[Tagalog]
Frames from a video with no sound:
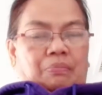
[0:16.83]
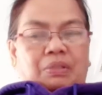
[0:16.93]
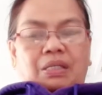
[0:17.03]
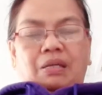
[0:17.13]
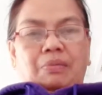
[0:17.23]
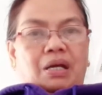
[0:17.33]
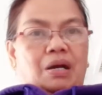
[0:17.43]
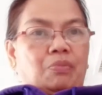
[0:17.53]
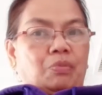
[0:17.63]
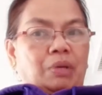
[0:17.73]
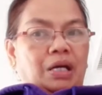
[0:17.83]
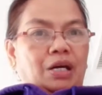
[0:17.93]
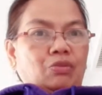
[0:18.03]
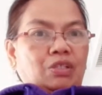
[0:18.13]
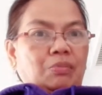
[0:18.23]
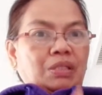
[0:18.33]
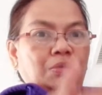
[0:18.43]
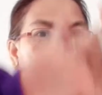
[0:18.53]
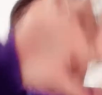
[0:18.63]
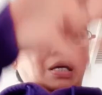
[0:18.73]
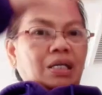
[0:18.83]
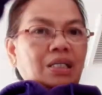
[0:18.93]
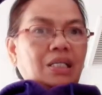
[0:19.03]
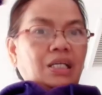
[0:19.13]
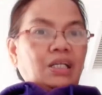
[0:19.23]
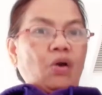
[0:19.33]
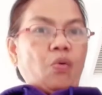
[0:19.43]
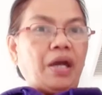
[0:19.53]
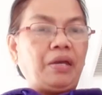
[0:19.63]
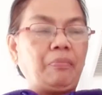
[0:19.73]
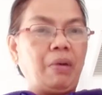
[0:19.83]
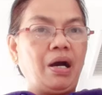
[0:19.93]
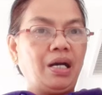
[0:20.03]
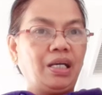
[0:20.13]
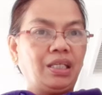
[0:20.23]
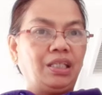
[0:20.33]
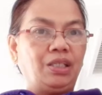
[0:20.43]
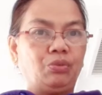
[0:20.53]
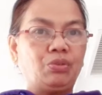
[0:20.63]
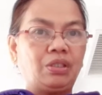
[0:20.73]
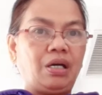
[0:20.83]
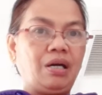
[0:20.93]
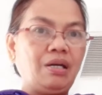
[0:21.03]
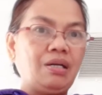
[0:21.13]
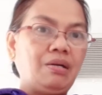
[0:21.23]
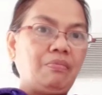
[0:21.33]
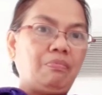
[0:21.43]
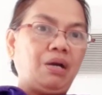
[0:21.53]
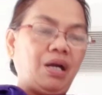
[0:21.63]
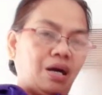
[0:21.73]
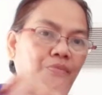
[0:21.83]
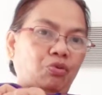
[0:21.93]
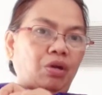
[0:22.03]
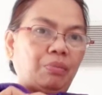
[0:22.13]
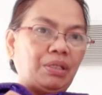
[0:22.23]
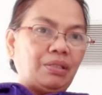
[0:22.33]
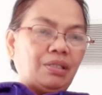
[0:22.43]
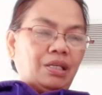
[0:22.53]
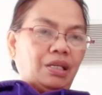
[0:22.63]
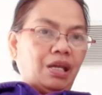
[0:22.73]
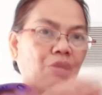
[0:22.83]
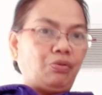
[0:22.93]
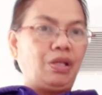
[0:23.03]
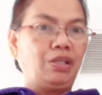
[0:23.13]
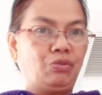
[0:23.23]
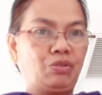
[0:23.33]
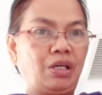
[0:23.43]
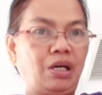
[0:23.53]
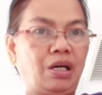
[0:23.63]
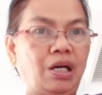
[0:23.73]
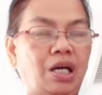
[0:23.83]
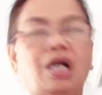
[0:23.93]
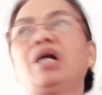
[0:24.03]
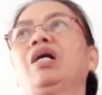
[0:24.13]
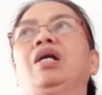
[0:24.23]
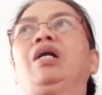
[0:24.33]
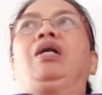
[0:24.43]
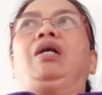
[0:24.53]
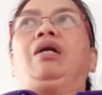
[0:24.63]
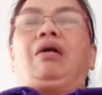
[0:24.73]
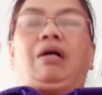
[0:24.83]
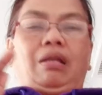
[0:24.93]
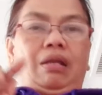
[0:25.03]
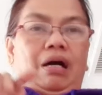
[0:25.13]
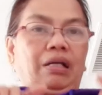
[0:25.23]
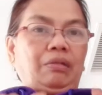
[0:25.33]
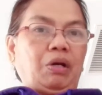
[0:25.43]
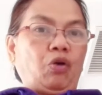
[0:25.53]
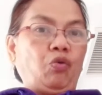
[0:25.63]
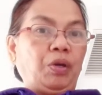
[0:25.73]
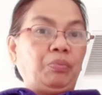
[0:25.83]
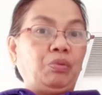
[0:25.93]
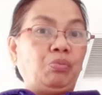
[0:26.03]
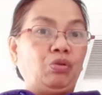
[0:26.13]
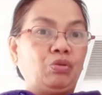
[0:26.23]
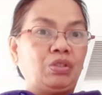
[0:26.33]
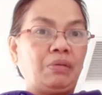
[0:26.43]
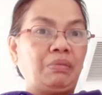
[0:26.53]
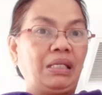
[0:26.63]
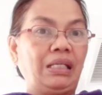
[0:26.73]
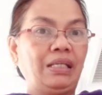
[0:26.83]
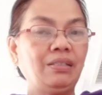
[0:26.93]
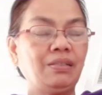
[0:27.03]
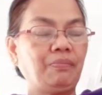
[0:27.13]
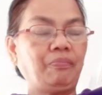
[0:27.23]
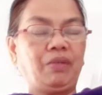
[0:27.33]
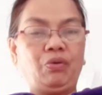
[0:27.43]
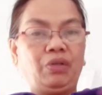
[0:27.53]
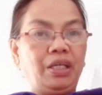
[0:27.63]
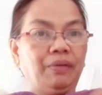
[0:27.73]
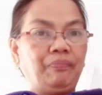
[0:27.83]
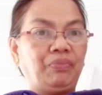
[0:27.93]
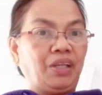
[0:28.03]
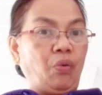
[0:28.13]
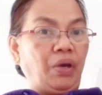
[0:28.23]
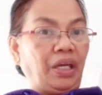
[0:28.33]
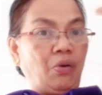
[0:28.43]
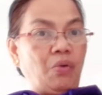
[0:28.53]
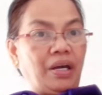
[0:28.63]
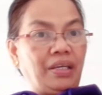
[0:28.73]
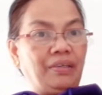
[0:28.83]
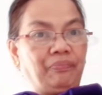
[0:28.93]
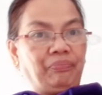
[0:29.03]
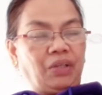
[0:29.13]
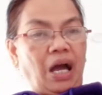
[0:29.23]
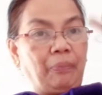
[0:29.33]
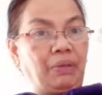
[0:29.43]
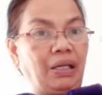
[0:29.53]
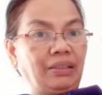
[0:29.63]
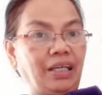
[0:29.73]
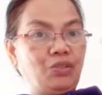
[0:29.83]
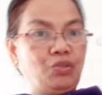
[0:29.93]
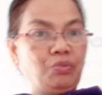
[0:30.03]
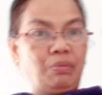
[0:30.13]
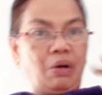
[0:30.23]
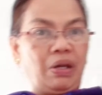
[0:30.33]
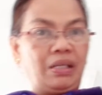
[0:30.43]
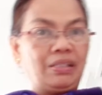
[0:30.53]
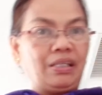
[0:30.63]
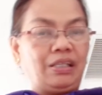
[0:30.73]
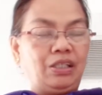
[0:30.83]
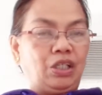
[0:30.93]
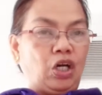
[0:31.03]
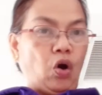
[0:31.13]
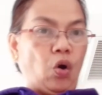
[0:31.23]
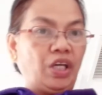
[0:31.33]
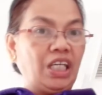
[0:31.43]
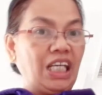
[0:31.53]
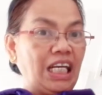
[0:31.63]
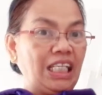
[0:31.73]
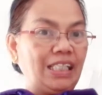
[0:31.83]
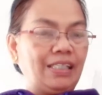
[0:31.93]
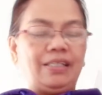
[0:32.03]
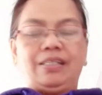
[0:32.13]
Sana maghapon makaraos kami sa mga gawaing bahay dito sa mga amo namin. Lalo na dito sa lahat ng mga OFW sa Middle East. Okay? Kaway-kaway. Happy lang tayo. Kawalan sa Okay guys?